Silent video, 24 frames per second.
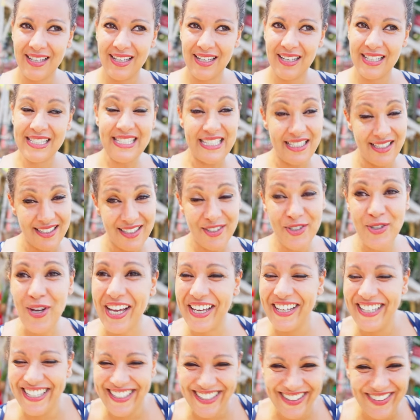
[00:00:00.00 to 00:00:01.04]
Si, je suis
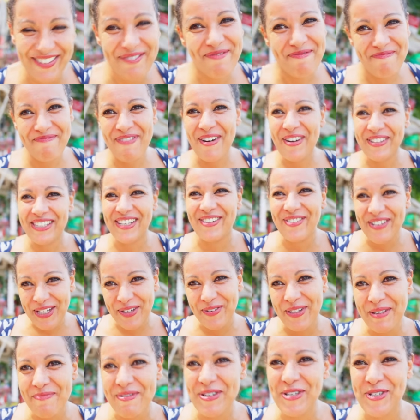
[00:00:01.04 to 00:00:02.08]
arrivée, pas en talon
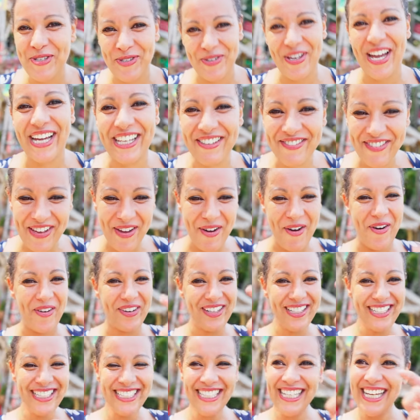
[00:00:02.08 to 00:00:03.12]
aiguille, mais je suis arrivée en
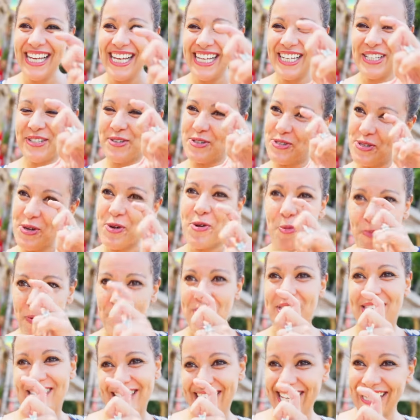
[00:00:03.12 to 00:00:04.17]
chaussures
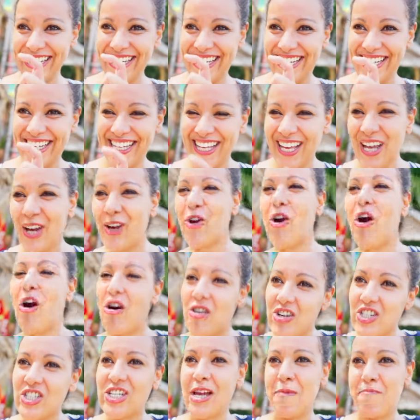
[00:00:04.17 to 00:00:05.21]
compensées,
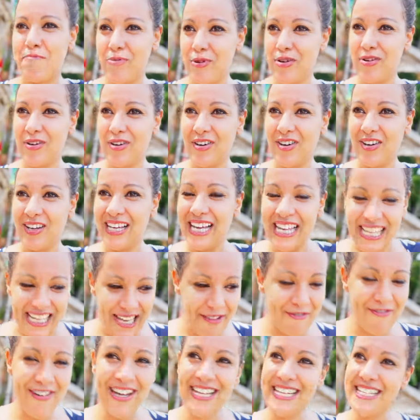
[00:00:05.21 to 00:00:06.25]
grand chapeau,
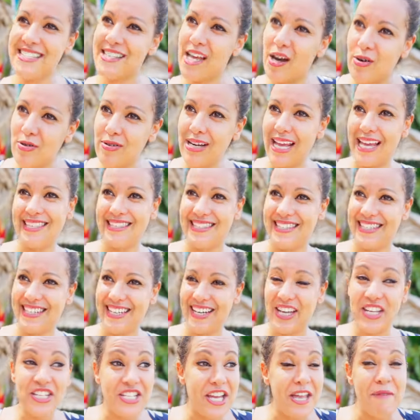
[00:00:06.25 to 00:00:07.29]
valise à roulettes.
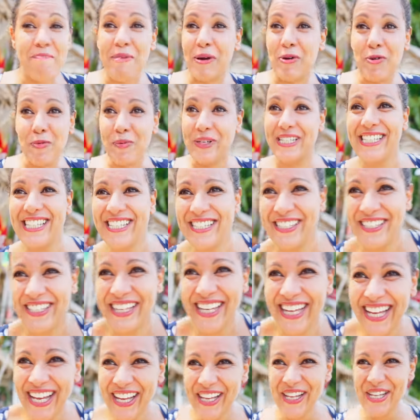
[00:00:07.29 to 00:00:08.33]
J'avais pas compris.
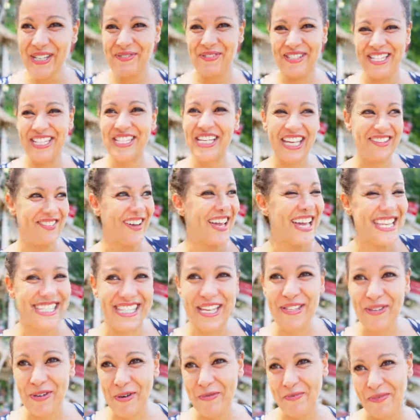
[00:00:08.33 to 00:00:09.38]
Je pensais que j'arrivais à
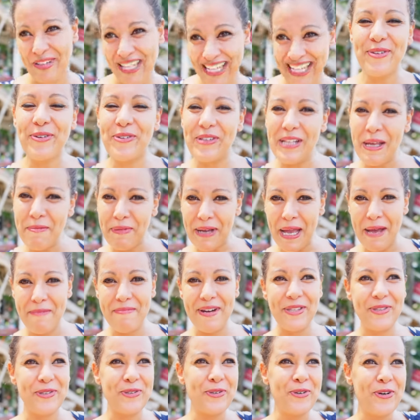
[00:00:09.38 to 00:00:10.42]
Saint-Tropez. Donc on a pris un
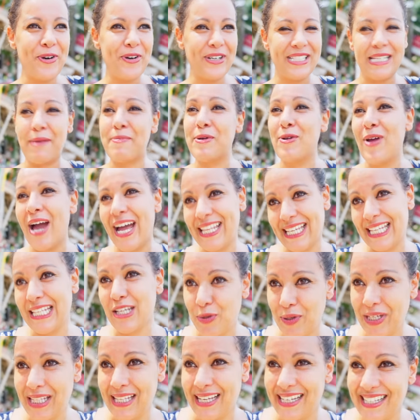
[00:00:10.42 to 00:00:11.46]
bateau euh, qui s'appelle le Adrian
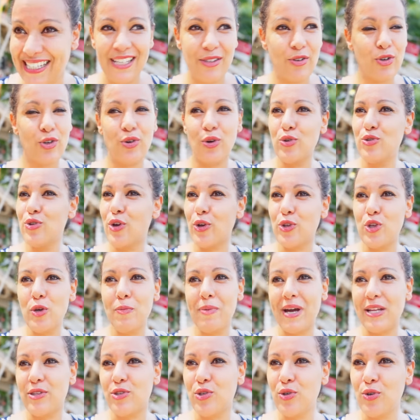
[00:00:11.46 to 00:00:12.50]
Queen. Donc euh, une heure de
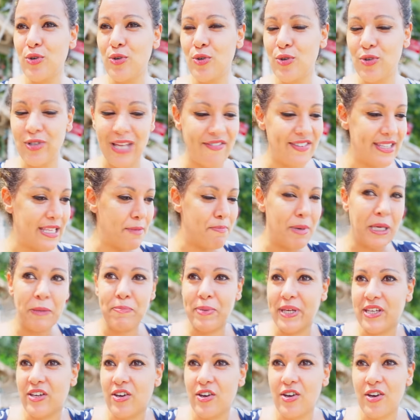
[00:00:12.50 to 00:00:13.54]
bateau, il y avait des
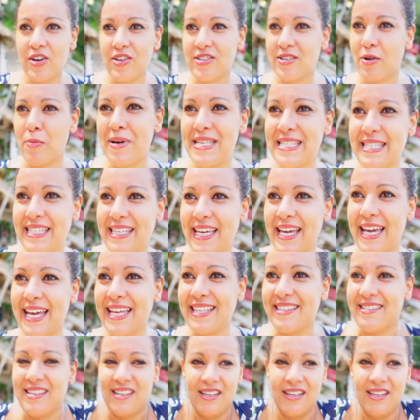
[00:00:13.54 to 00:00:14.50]
pickers sans basket,